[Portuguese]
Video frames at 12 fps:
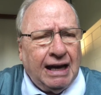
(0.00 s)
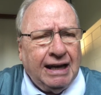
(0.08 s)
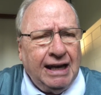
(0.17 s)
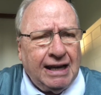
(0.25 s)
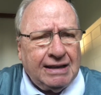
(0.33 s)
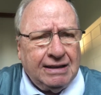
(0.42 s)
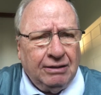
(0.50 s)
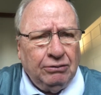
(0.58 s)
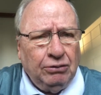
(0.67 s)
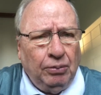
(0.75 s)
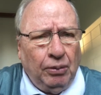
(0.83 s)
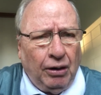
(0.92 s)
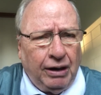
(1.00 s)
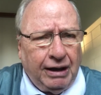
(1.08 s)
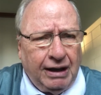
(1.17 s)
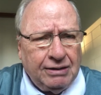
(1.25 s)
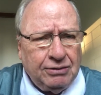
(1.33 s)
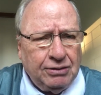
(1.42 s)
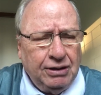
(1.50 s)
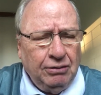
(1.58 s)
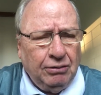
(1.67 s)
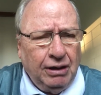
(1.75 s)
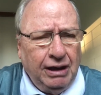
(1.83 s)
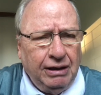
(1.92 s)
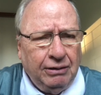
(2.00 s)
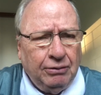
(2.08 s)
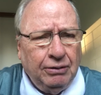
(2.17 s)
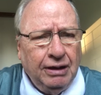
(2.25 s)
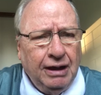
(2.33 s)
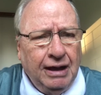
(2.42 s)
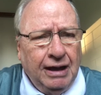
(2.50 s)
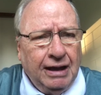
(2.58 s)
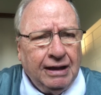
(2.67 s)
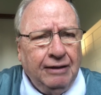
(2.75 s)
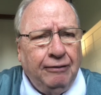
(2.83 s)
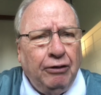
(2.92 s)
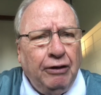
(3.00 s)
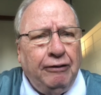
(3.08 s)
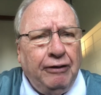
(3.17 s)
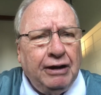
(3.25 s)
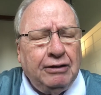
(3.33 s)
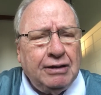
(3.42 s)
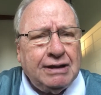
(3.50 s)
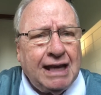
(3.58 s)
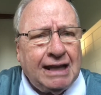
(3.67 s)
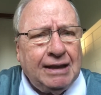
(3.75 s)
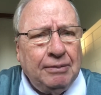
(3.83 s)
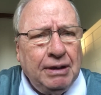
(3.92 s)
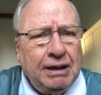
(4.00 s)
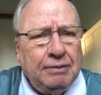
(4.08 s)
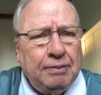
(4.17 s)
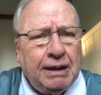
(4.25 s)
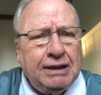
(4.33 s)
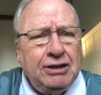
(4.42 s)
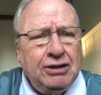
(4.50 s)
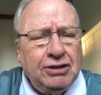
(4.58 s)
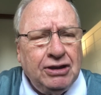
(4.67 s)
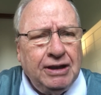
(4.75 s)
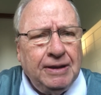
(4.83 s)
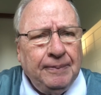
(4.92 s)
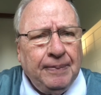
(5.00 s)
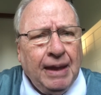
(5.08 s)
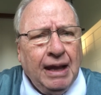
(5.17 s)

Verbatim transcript: a criação do blog Raciocínio Clínico, que foi feito exatamente para atingir